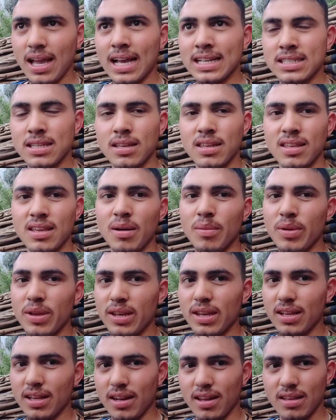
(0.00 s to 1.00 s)
ऐसे नहीं कि हम
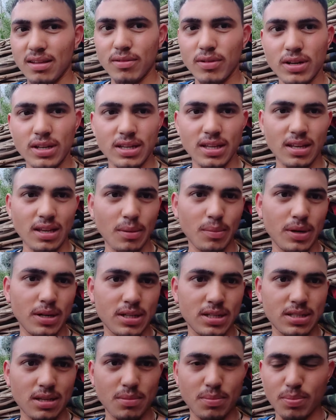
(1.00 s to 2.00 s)
ये नहीं करेंगे वो नहीं करेंगे
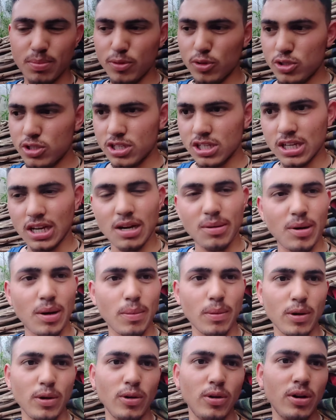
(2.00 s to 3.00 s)
बट सब कुछ काम
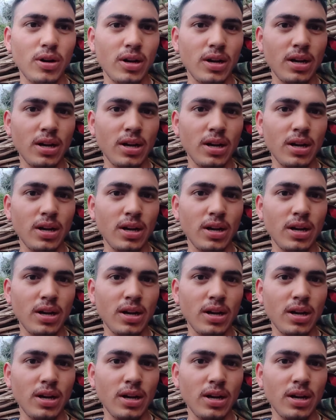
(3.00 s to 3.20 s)
आपको